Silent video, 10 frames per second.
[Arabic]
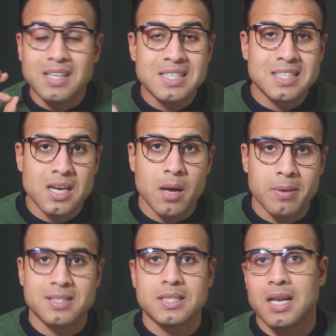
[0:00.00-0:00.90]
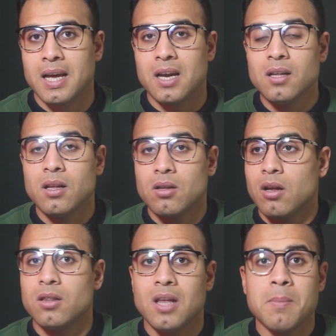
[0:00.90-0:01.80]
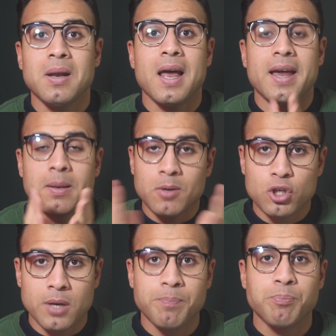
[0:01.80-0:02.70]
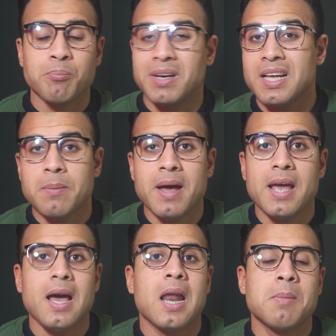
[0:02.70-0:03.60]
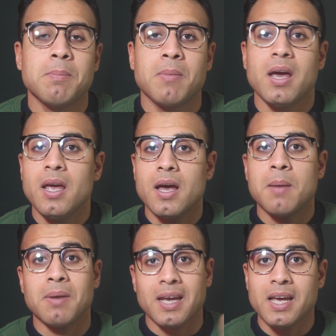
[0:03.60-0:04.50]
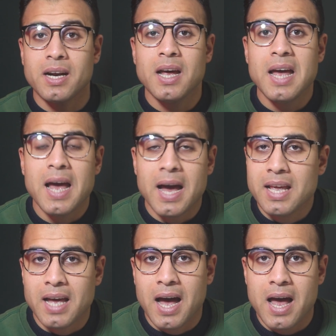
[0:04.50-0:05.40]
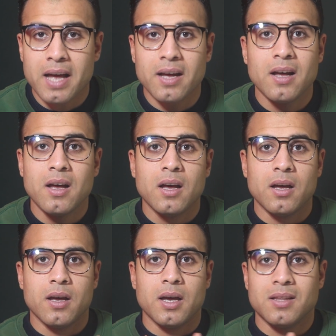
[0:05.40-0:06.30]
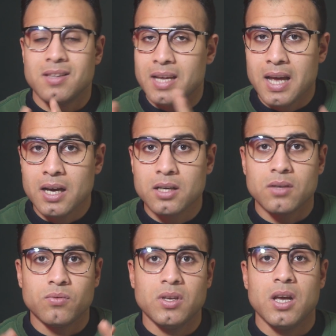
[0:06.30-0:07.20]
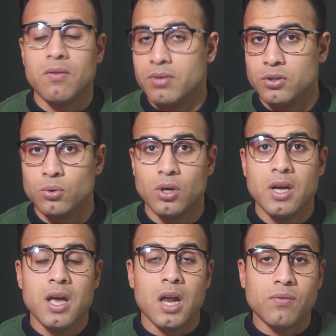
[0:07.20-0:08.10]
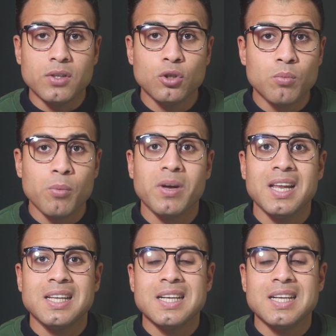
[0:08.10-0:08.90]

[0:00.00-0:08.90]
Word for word: 30 ثانيه بس لكن انت تقدر تعمل انيميشن من غير بقى اي علامات مائيه من غير اي حاجه آه، تضايقك في الفيديو الفيديو ممكن